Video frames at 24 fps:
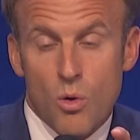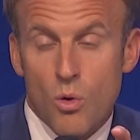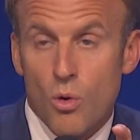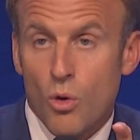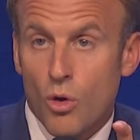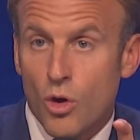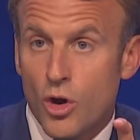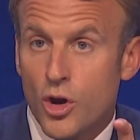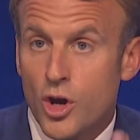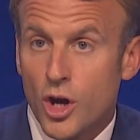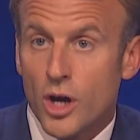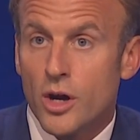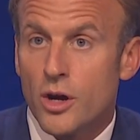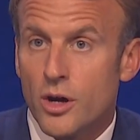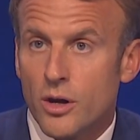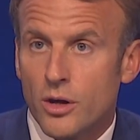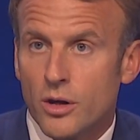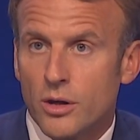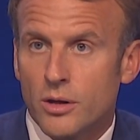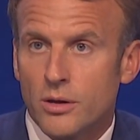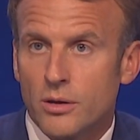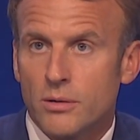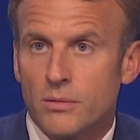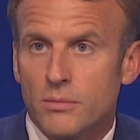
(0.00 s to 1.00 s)
au cœur
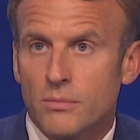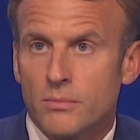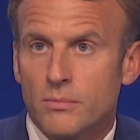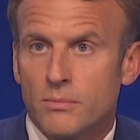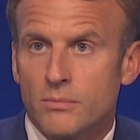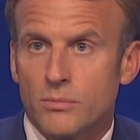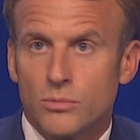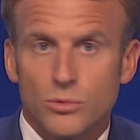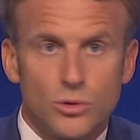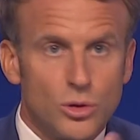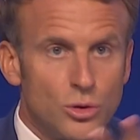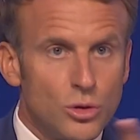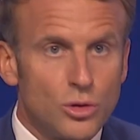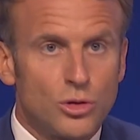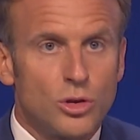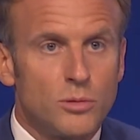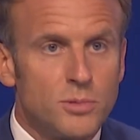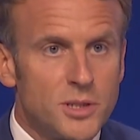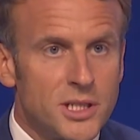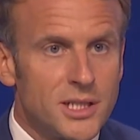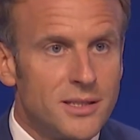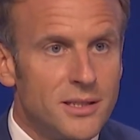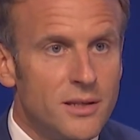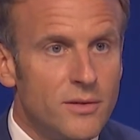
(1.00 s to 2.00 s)
de nos
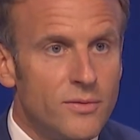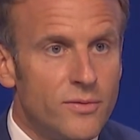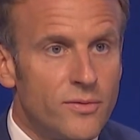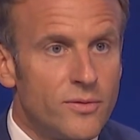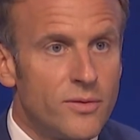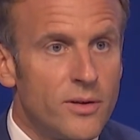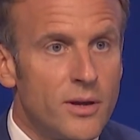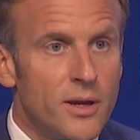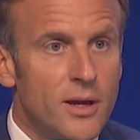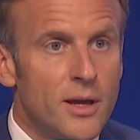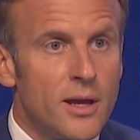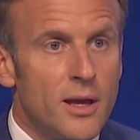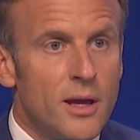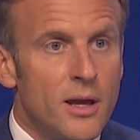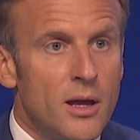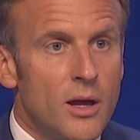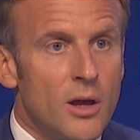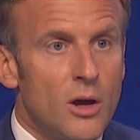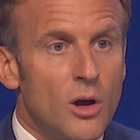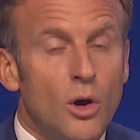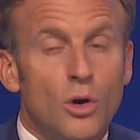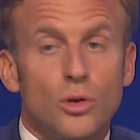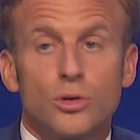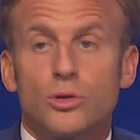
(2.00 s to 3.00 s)
objectifs
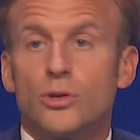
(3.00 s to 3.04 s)
en